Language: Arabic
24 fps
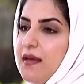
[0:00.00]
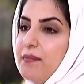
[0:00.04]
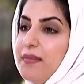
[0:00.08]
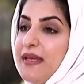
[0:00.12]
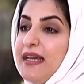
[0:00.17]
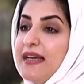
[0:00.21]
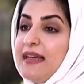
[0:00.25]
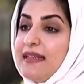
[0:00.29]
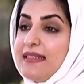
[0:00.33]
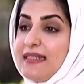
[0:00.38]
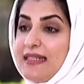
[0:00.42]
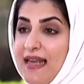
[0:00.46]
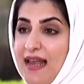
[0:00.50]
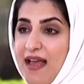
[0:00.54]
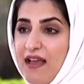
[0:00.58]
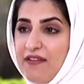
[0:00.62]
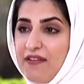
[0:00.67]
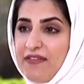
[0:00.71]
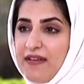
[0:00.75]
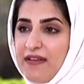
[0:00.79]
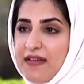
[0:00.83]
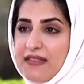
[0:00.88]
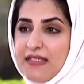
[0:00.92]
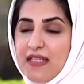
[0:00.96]

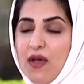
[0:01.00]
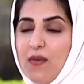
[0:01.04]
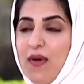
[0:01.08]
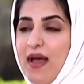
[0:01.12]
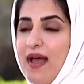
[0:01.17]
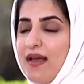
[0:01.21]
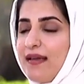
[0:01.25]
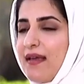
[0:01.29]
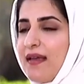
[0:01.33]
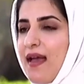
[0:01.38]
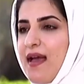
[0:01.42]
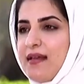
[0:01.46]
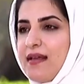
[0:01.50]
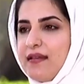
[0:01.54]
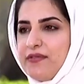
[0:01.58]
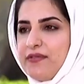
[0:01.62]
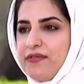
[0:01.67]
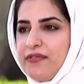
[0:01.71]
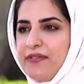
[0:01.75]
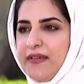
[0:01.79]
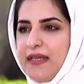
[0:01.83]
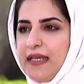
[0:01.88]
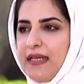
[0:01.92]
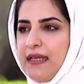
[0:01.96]
باختلافها سواء كان
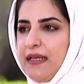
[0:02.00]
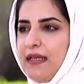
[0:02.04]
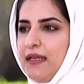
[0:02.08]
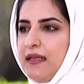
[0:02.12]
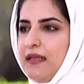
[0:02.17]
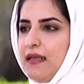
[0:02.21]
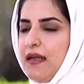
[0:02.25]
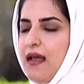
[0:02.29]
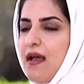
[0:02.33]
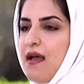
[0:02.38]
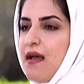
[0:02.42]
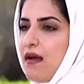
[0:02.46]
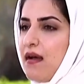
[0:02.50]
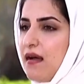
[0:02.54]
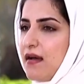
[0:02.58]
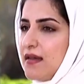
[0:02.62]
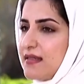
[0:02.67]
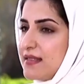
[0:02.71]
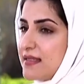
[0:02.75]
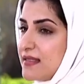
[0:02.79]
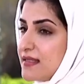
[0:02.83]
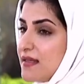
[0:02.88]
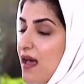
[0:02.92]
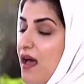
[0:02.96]
في
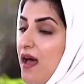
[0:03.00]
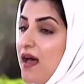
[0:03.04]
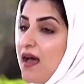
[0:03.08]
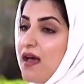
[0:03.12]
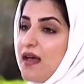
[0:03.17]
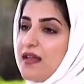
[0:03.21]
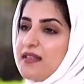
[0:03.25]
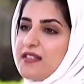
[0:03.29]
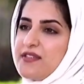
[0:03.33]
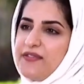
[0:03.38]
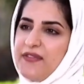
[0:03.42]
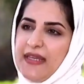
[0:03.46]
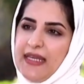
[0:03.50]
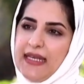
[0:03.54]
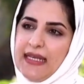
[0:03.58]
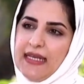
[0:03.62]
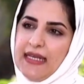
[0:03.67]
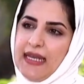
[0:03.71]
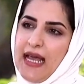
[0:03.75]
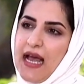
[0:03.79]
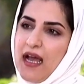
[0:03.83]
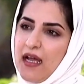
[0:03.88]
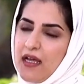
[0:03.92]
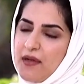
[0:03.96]
القصات في
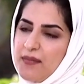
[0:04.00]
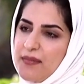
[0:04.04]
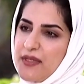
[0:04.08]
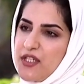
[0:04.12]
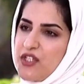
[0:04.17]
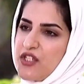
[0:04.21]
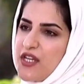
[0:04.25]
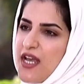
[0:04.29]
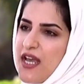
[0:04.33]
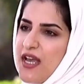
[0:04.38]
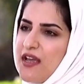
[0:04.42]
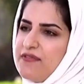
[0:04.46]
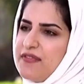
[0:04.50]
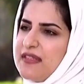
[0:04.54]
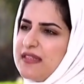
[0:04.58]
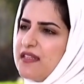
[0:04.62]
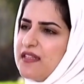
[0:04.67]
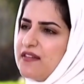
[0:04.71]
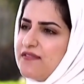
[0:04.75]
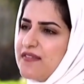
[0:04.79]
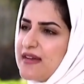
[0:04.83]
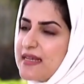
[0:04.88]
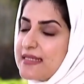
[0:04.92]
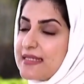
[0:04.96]
الاقمشه في
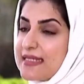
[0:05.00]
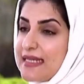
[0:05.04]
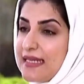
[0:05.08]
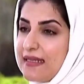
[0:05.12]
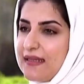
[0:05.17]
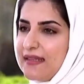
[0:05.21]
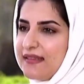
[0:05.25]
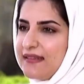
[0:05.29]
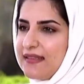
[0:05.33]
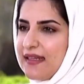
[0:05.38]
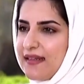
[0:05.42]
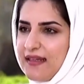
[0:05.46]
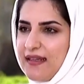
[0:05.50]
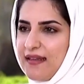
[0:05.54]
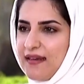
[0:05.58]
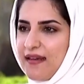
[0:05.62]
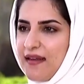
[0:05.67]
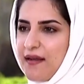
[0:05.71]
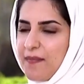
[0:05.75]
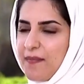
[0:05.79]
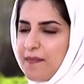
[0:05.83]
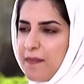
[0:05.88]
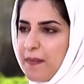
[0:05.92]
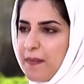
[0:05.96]
التفاصيل الدقيقه